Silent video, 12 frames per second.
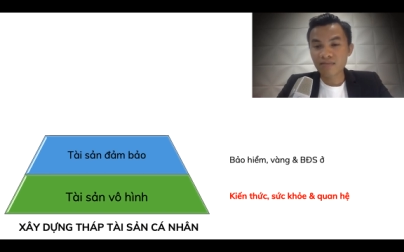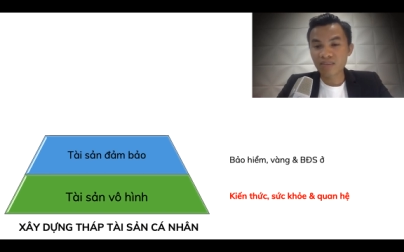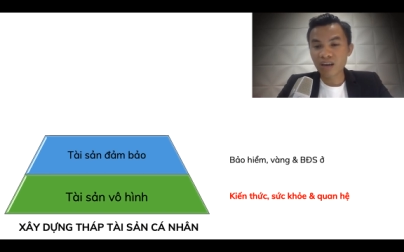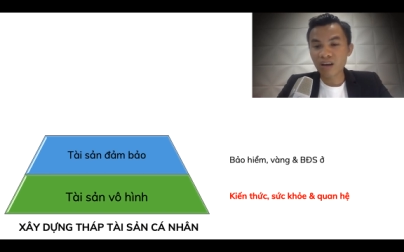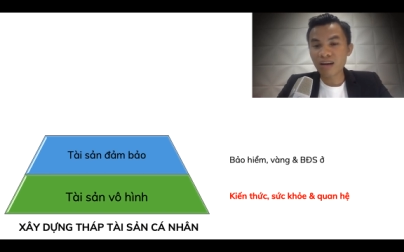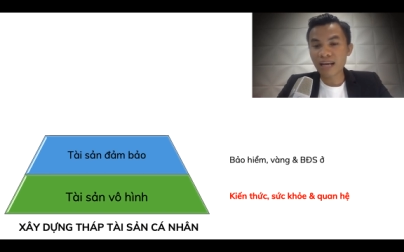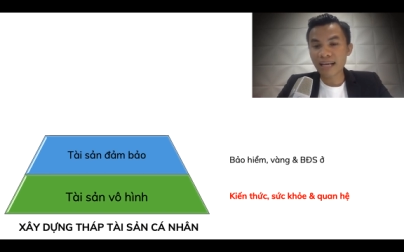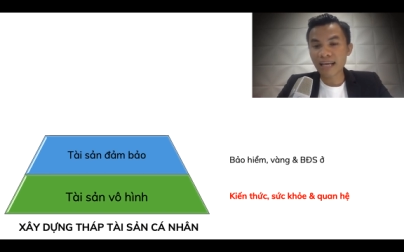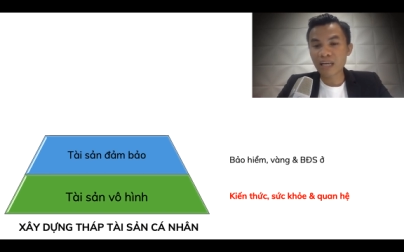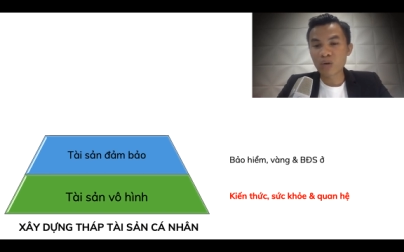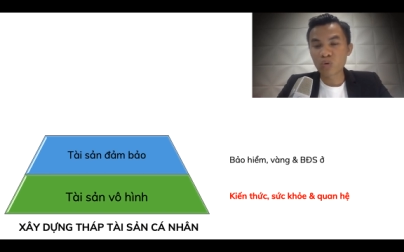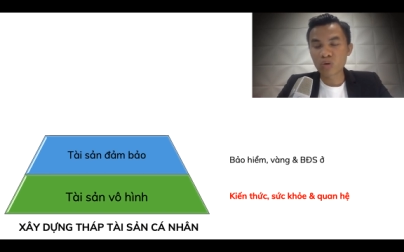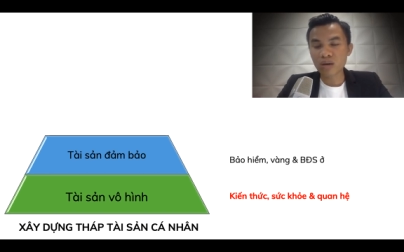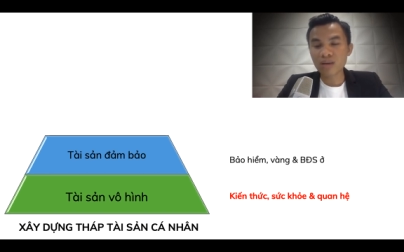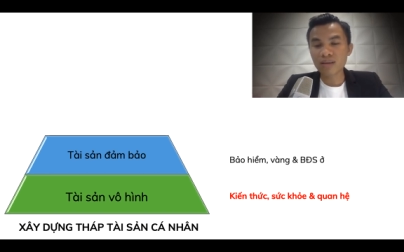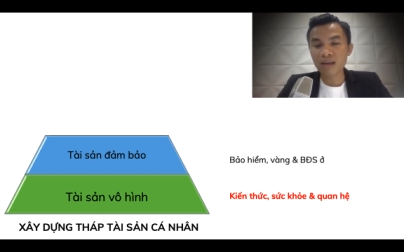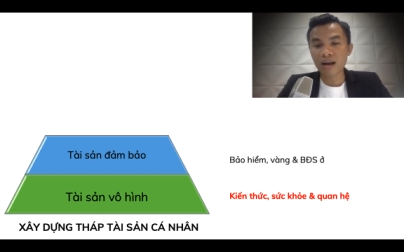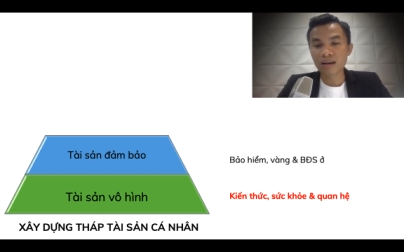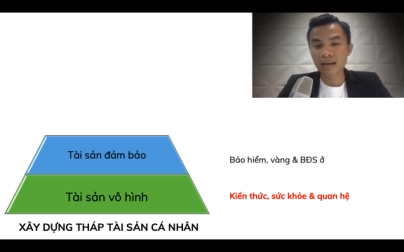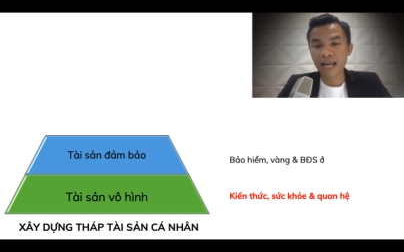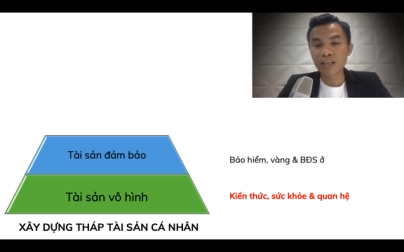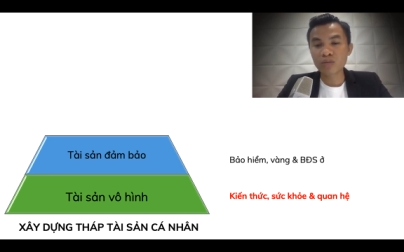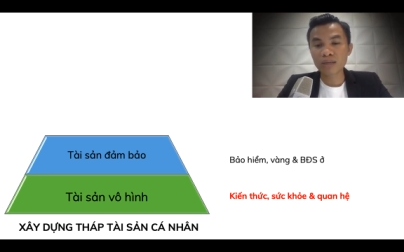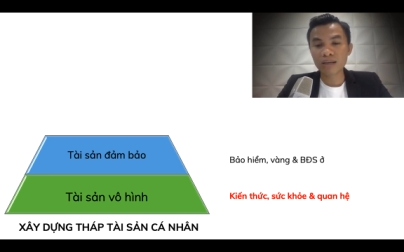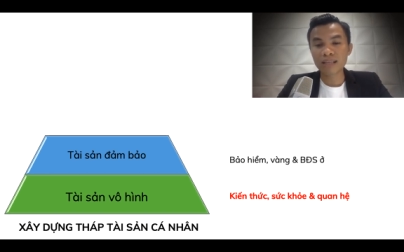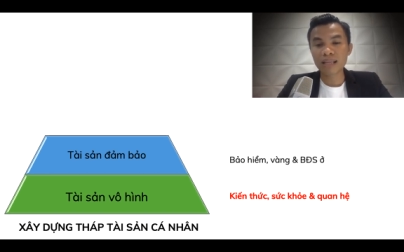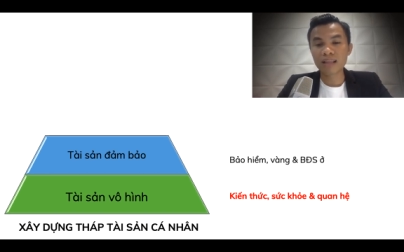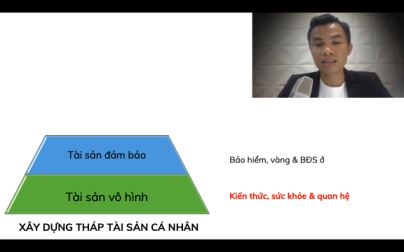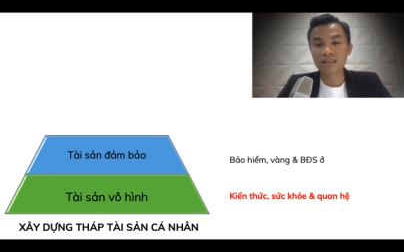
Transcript: và đó là cái điều rất cần để chúng ta có thể là